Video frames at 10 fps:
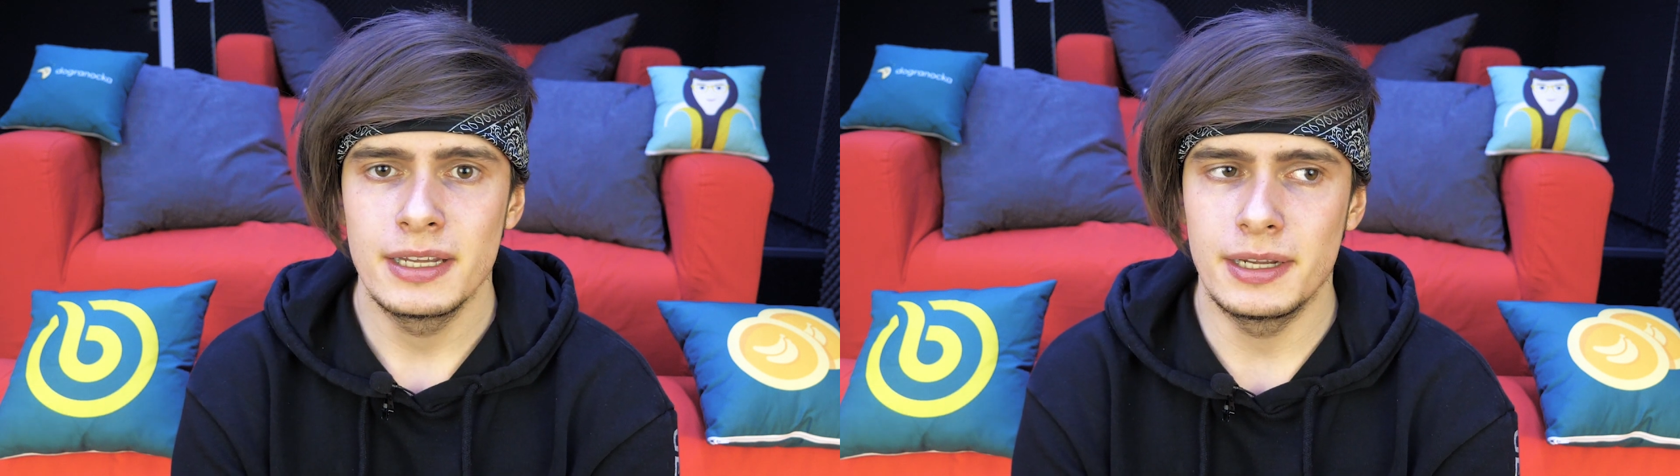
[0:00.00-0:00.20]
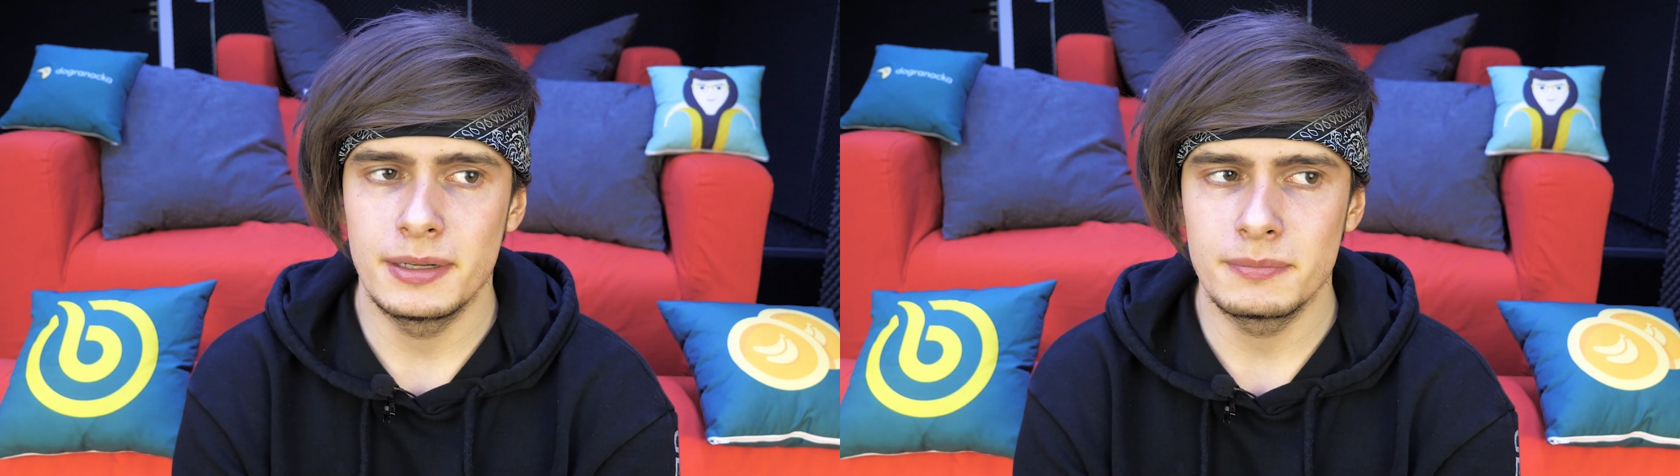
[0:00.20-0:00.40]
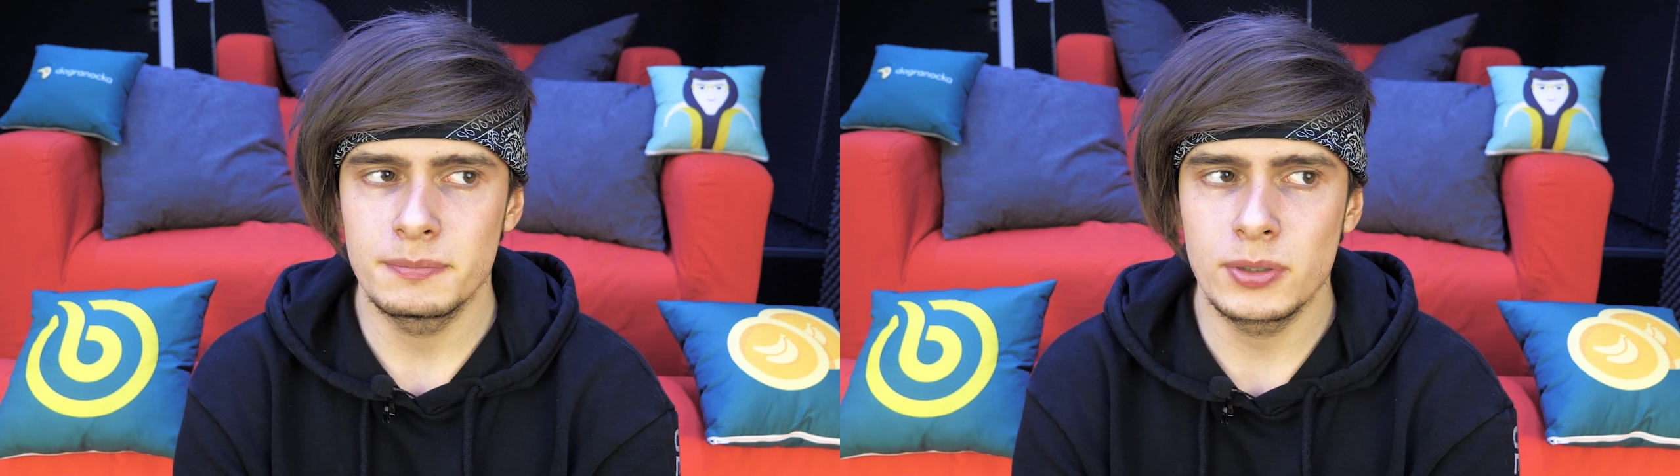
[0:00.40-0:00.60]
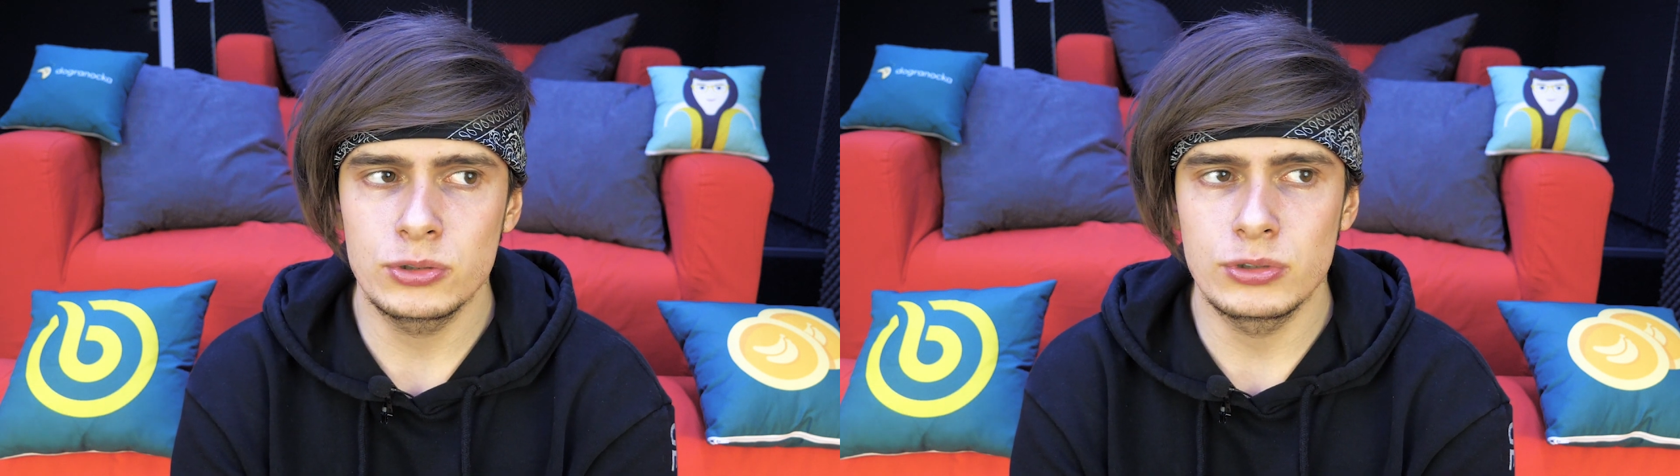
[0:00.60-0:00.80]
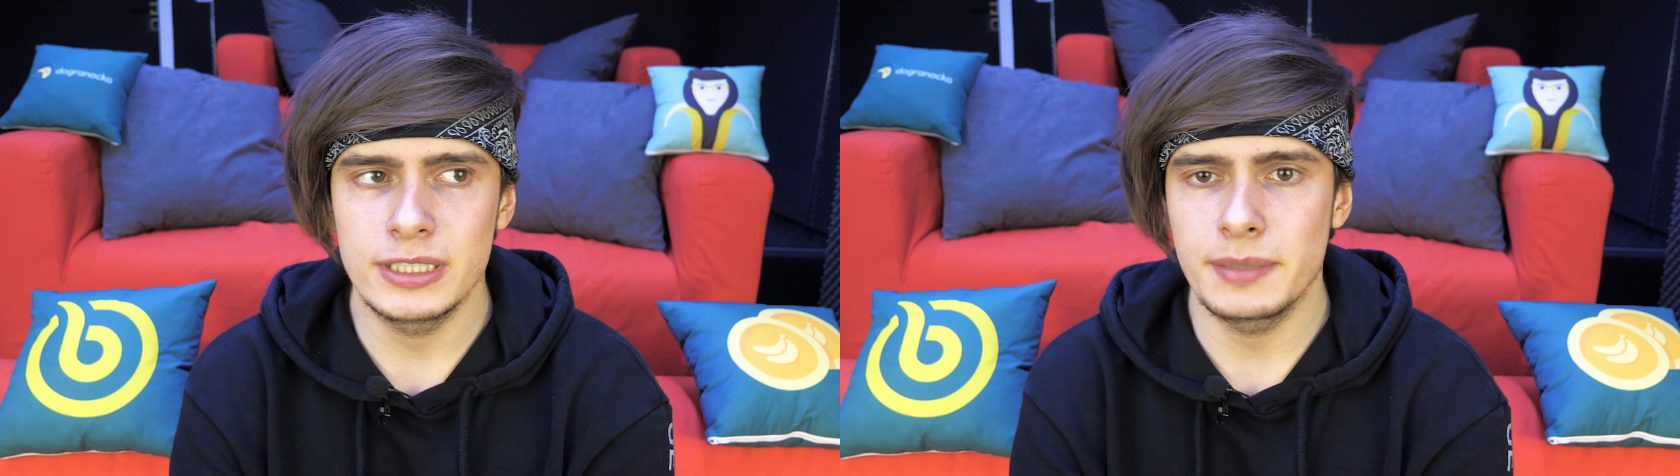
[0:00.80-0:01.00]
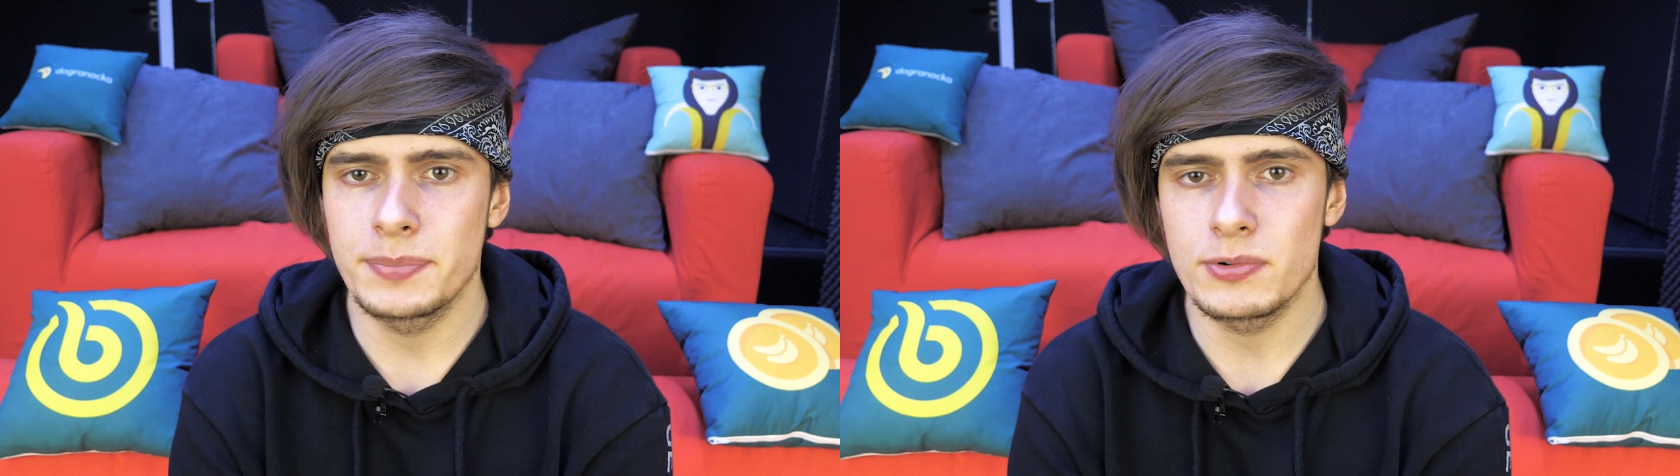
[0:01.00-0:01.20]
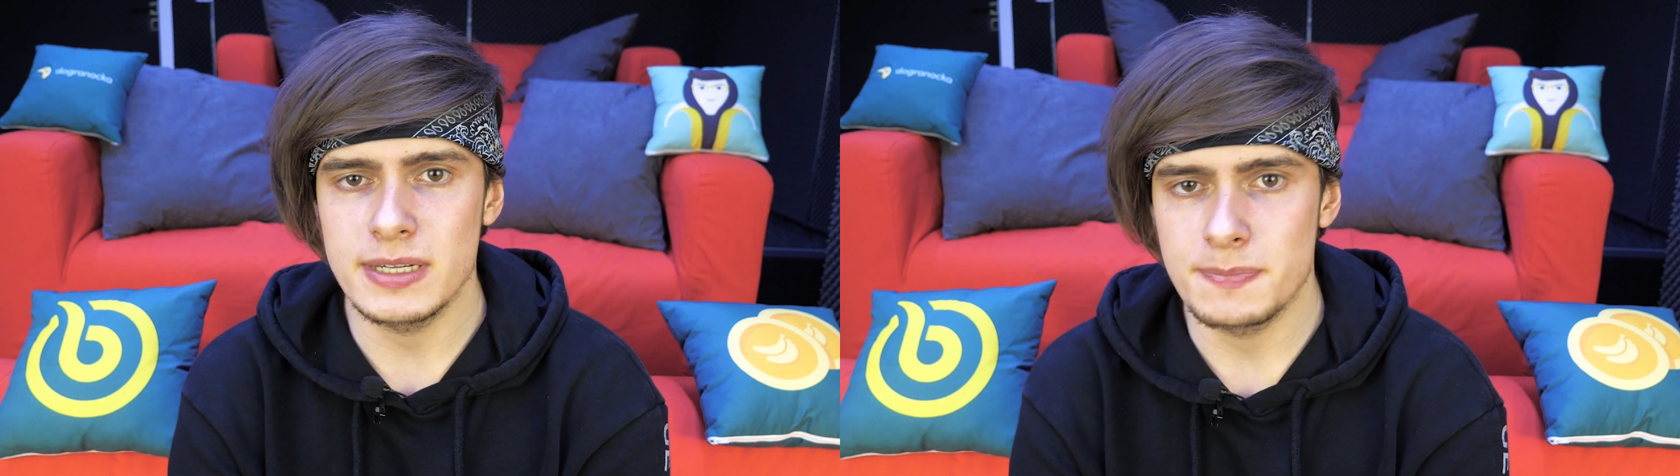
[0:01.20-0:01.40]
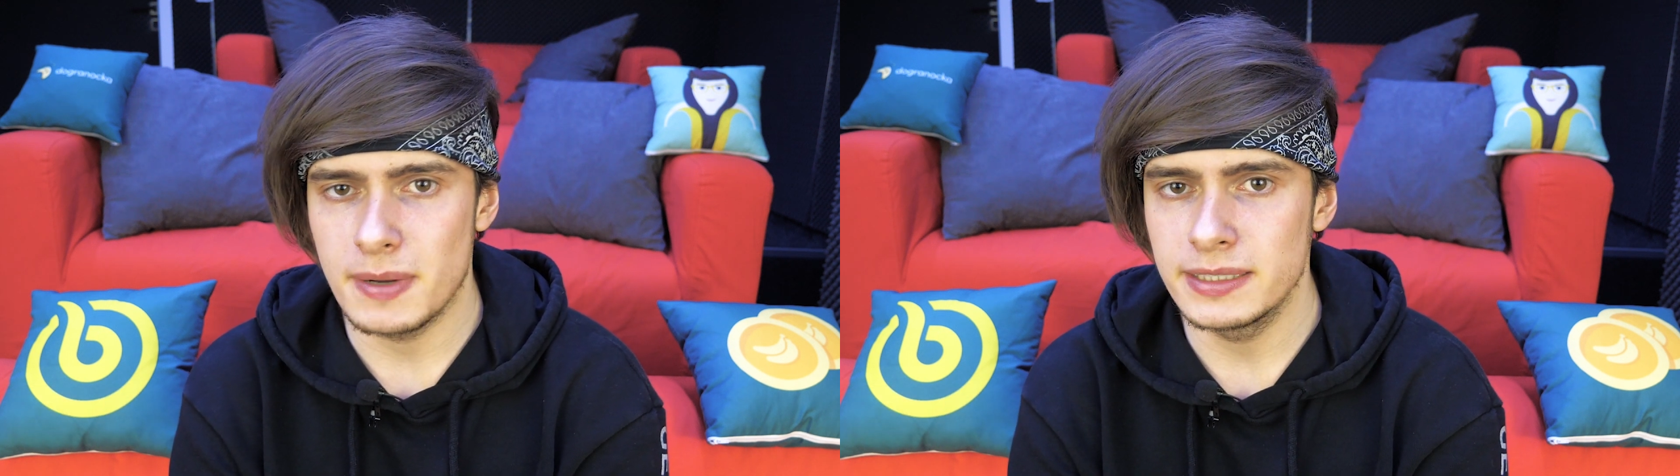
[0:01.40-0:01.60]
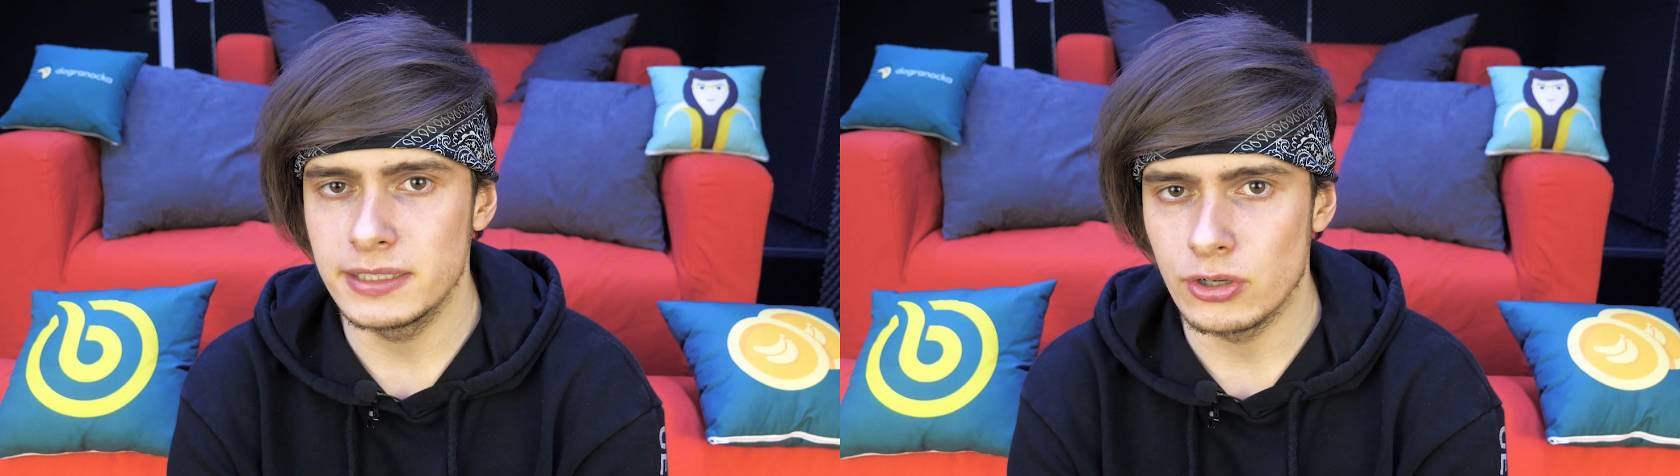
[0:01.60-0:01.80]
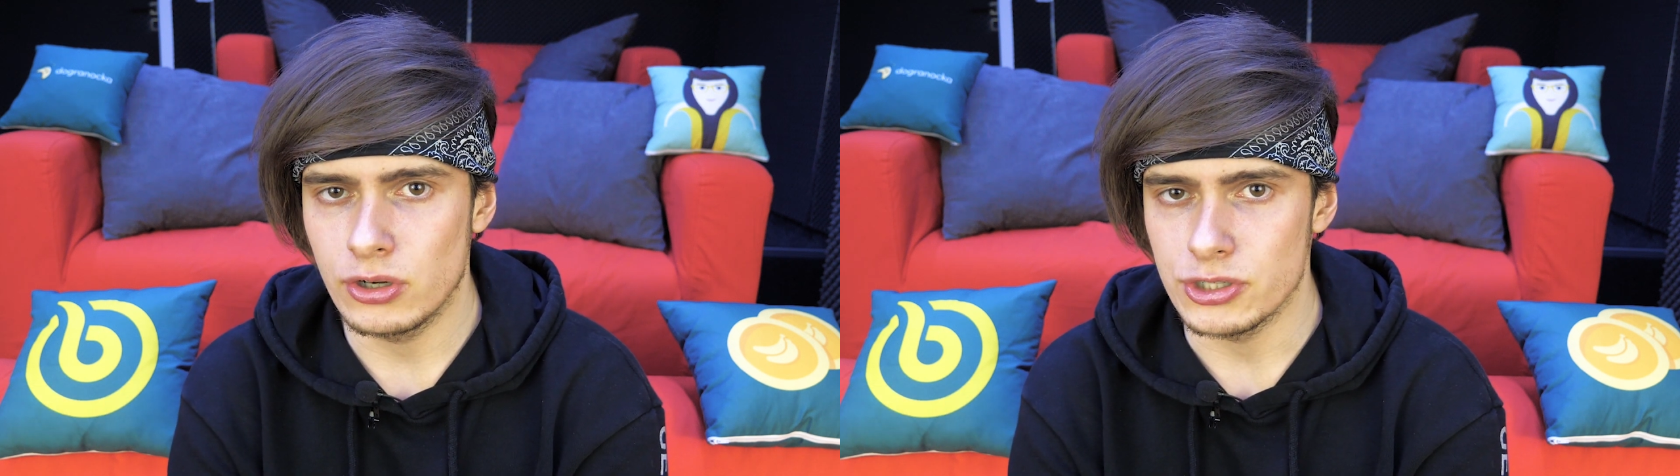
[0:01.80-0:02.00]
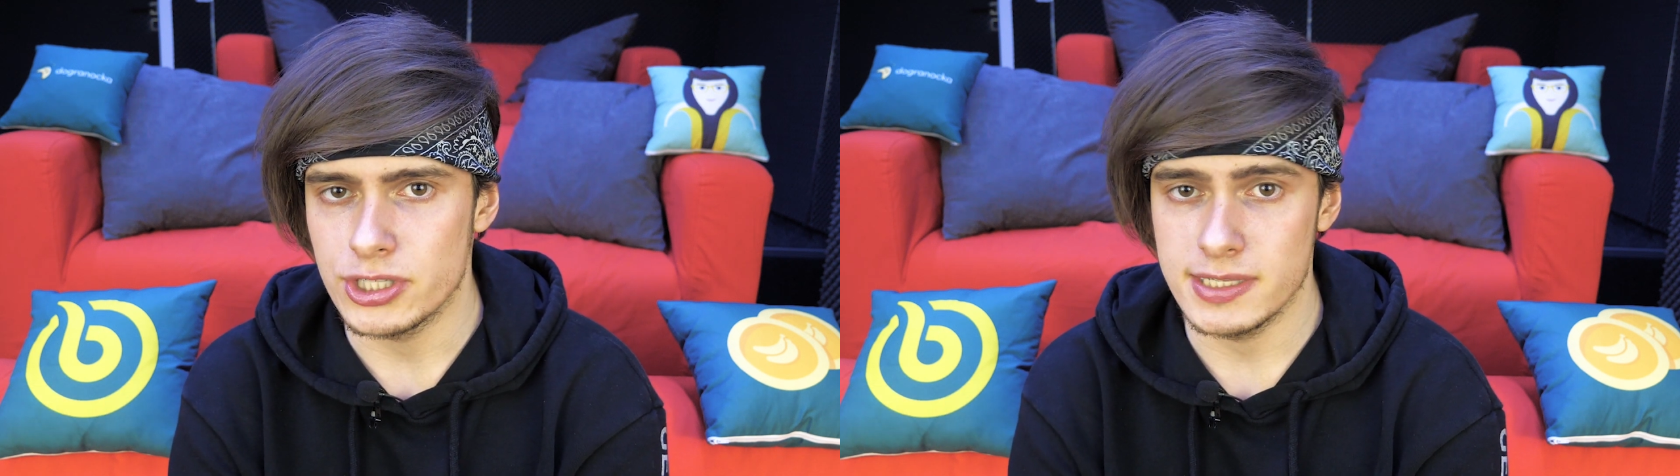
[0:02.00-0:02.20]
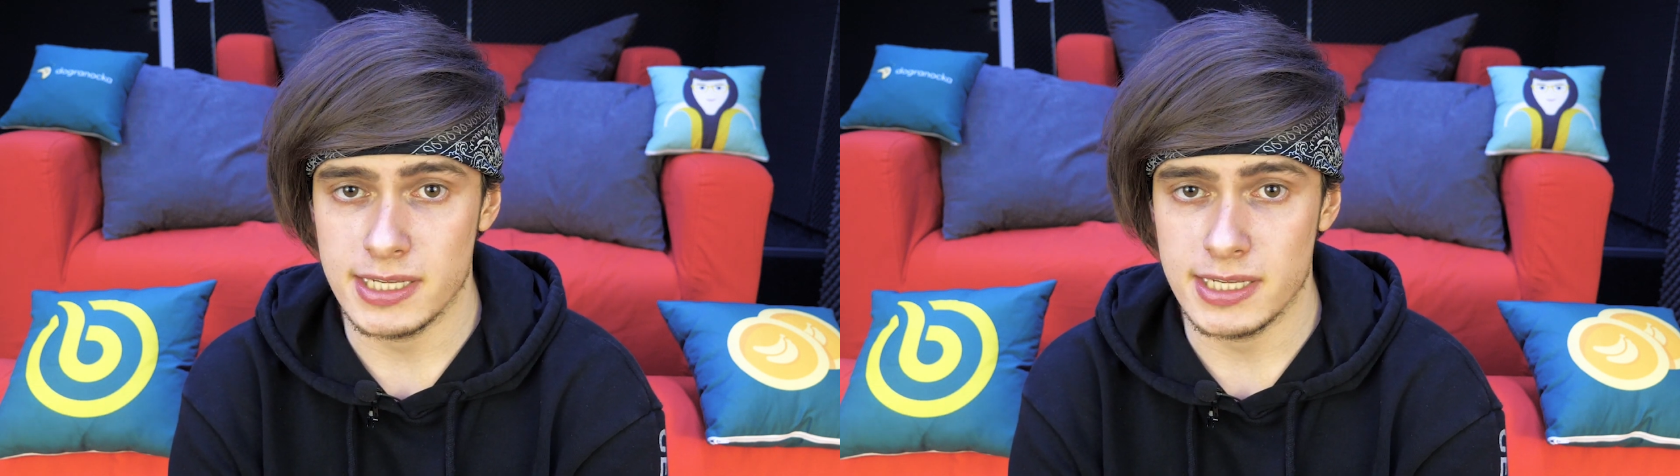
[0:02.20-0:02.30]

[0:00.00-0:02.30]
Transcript: um, po której ta piłka spadnie do kosza.